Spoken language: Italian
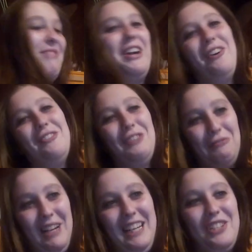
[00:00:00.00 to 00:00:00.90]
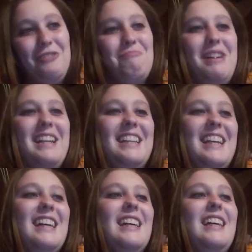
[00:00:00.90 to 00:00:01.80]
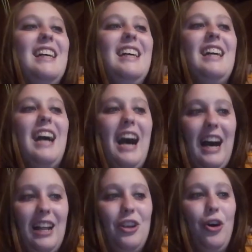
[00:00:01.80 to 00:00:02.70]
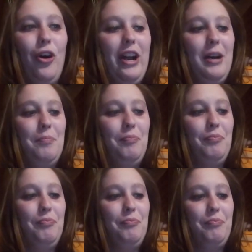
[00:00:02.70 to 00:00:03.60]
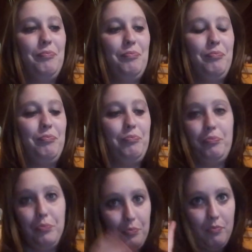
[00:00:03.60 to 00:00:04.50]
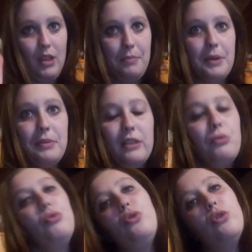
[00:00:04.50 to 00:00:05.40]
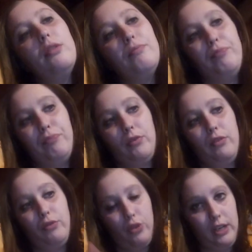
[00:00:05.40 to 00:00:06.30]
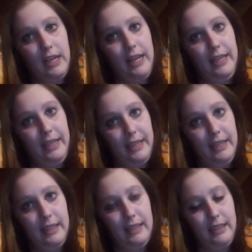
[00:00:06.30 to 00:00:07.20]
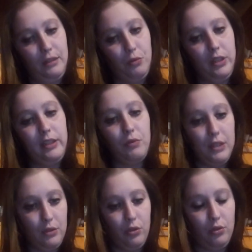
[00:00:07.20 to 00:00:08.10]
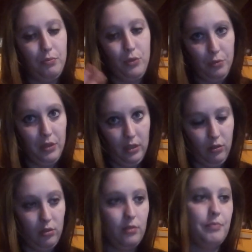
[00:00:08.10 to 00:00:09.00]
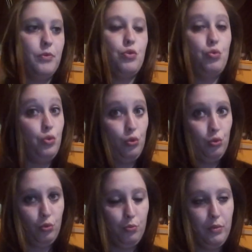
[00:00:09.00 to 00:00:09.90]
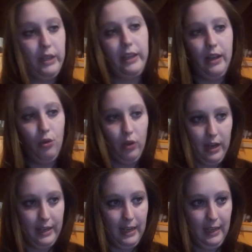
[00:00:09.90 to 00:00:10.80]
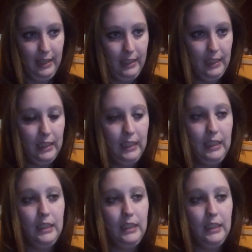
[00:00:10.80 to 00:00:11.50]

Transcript: però vabbè lasciamo perdere allora mh, mm, prima di tutto vorrei che seguite questo mio amico su YouTube che ha un canale